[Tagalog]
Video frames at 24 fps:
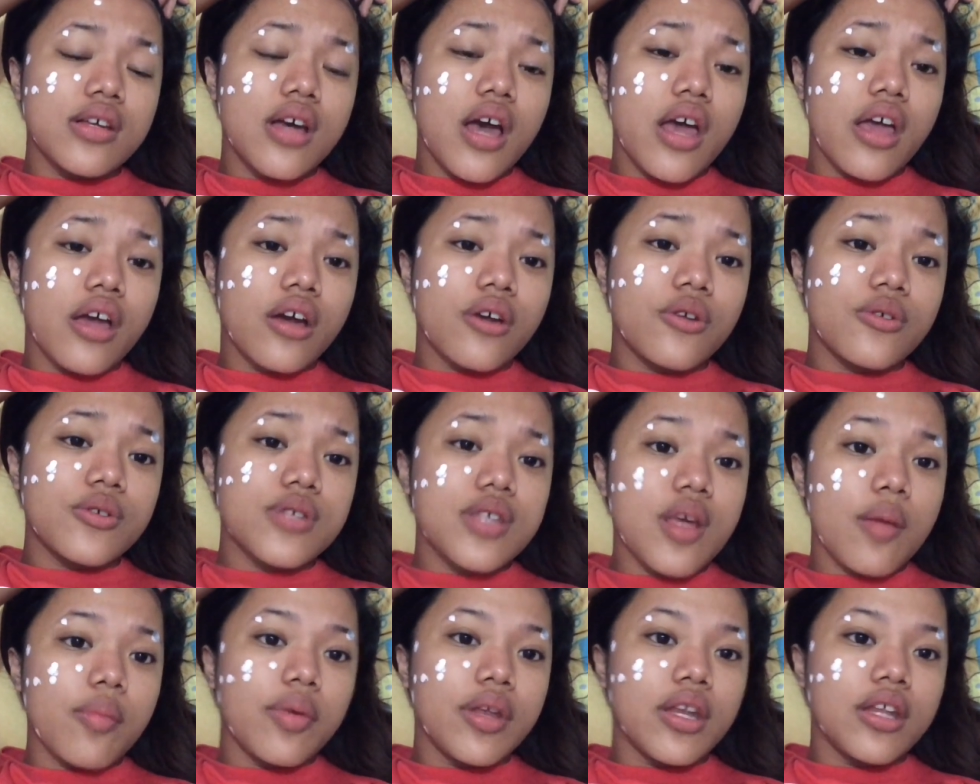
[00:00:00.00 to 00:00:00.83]
Gaya nga nung
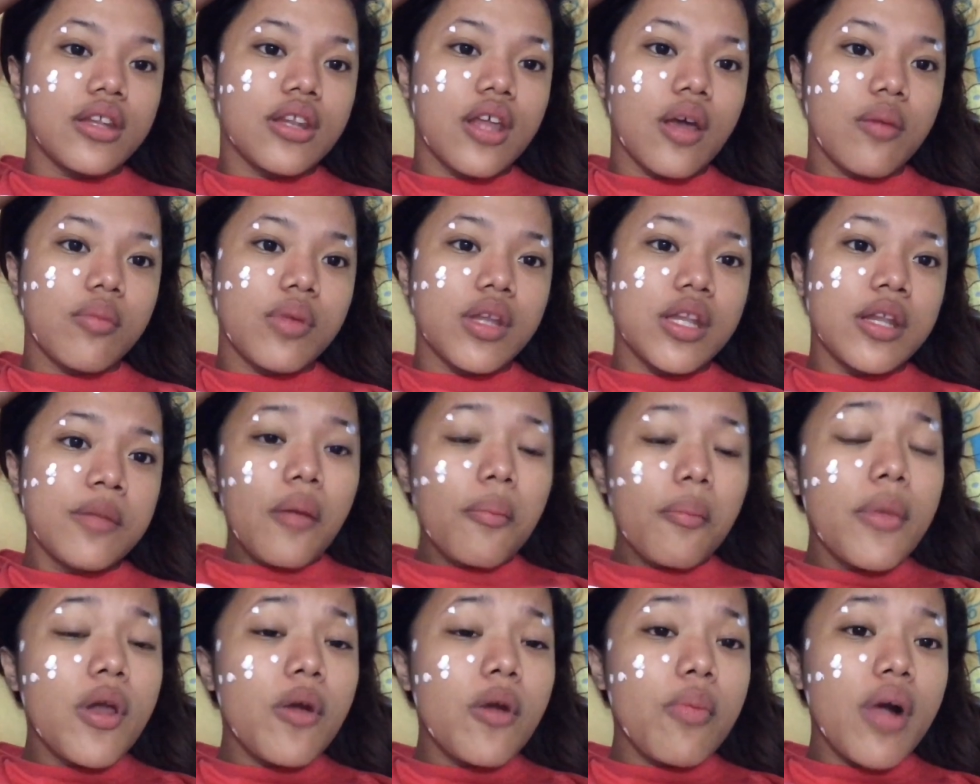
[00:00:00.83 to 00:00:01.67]
sabi ni Temin.
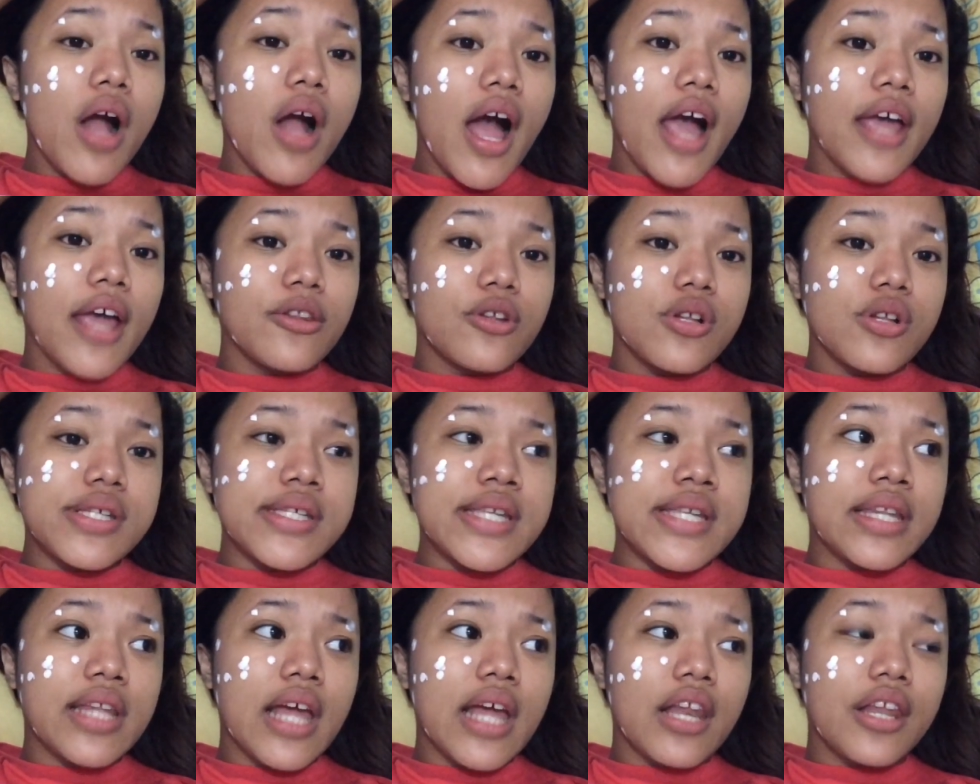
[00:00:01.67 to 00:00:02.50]
Merong mga
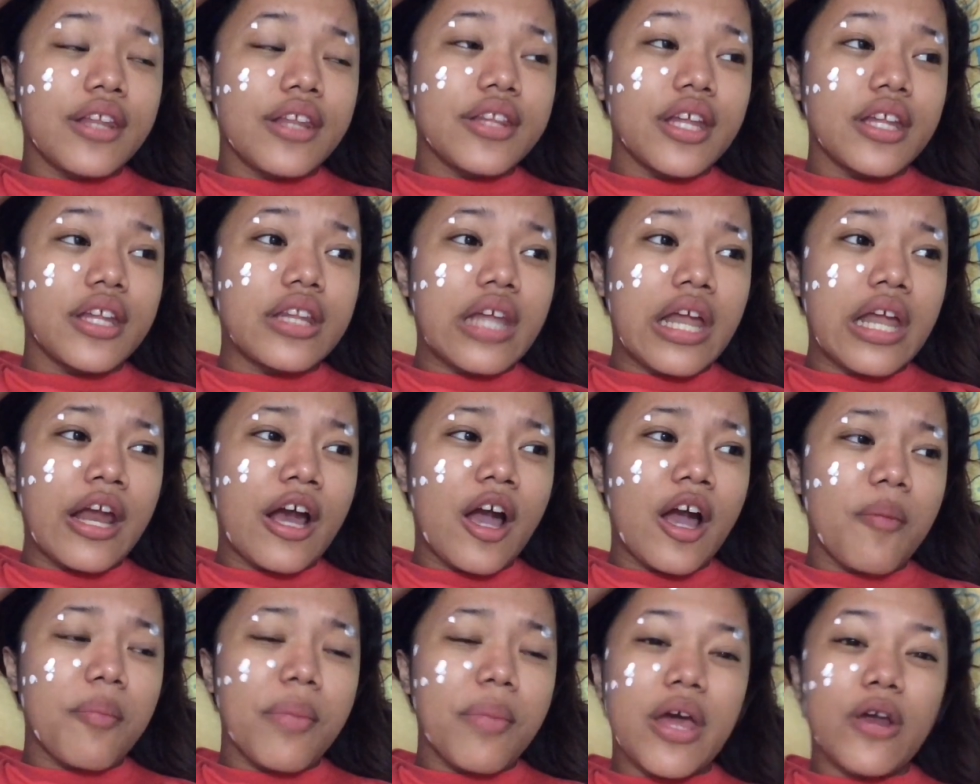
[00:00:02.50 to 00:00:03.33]
idols na talented
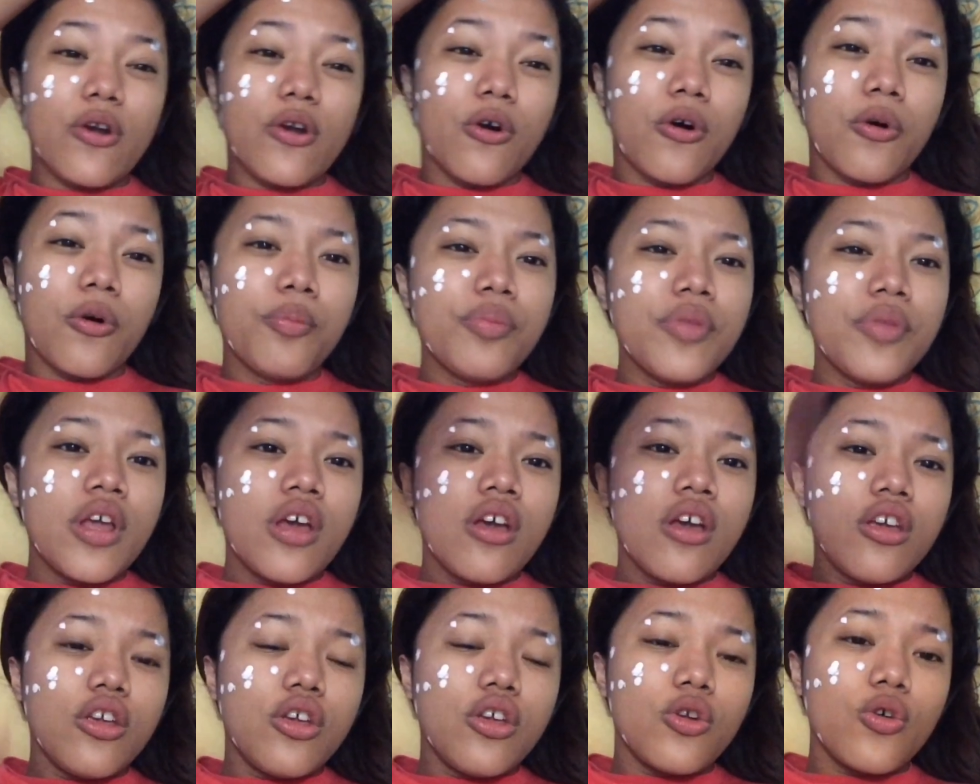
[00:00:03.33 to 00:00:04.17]
talaga pero,
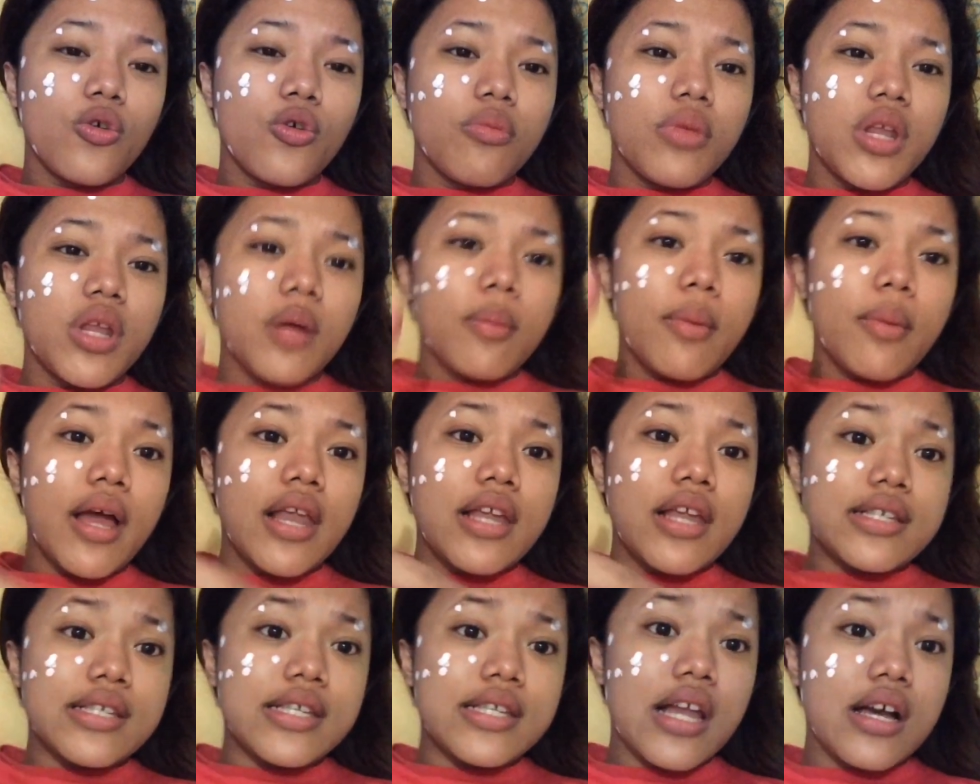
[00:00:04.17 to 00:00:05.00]
you know,
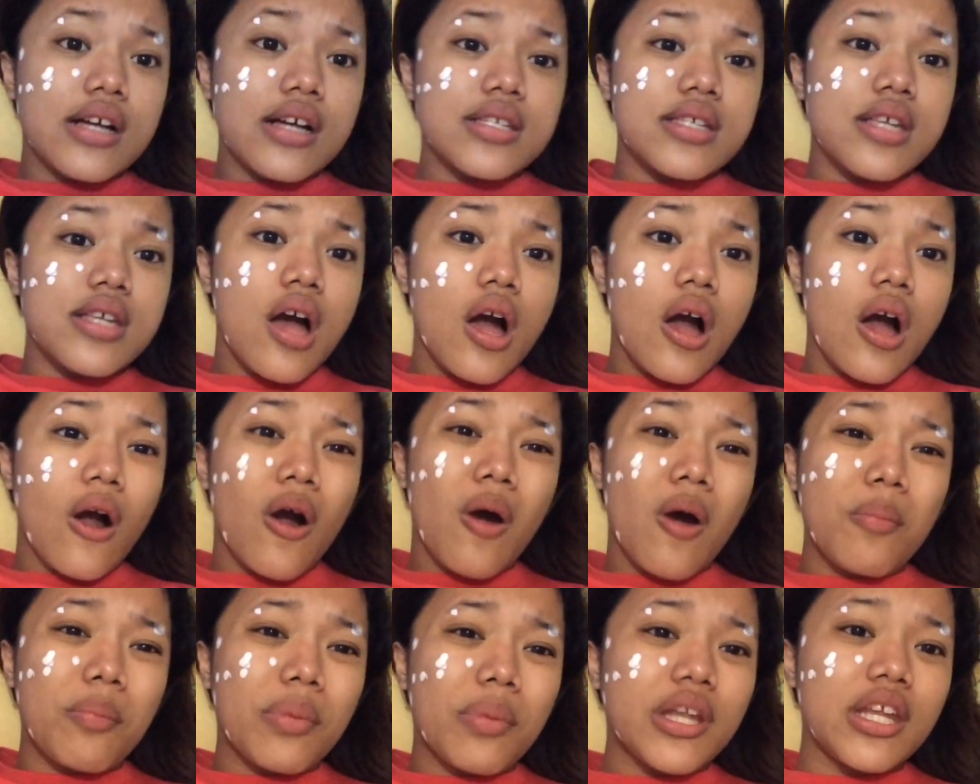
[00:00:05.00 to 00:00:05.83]
minamalas lang sa
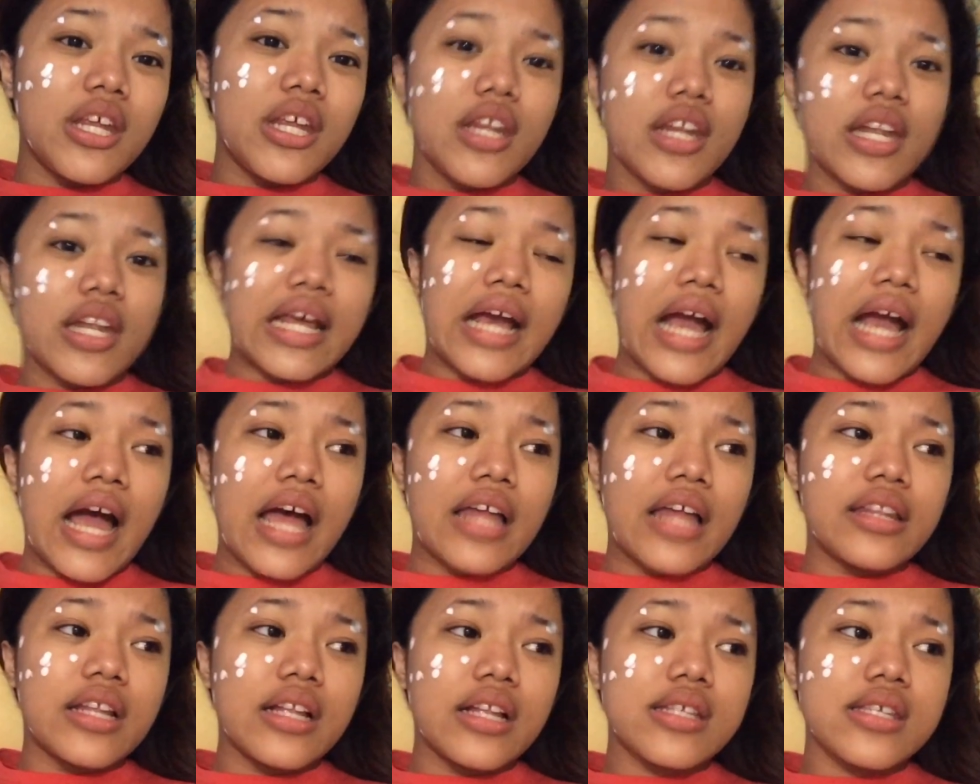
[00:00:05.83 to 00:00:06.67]
company na
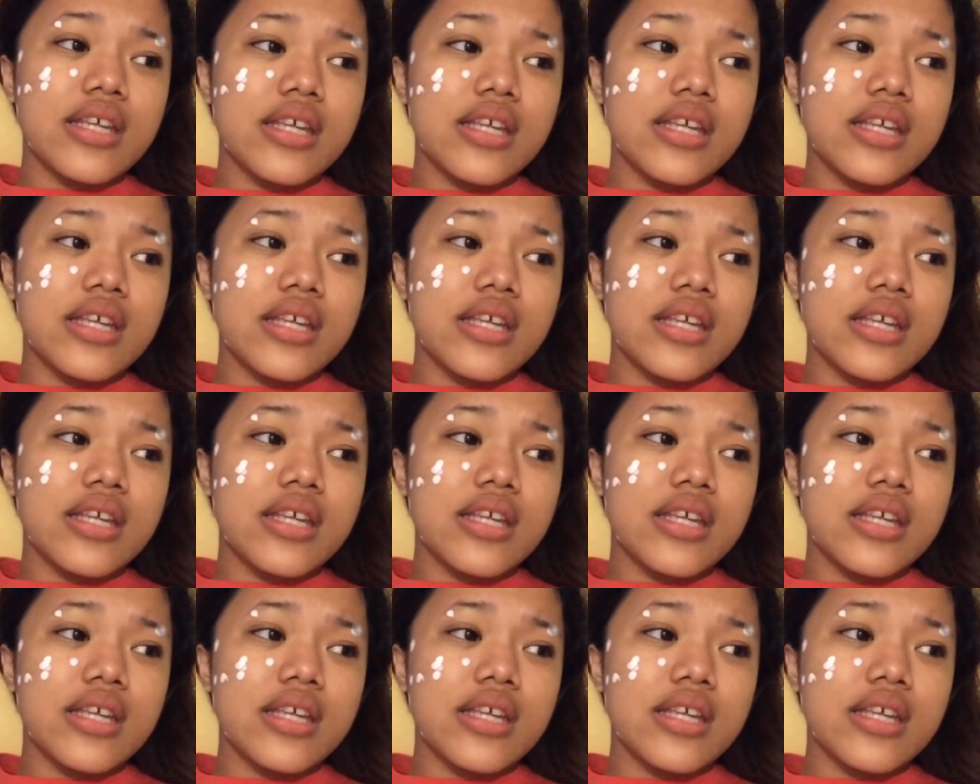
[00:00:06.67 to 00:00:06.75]
nag-handle.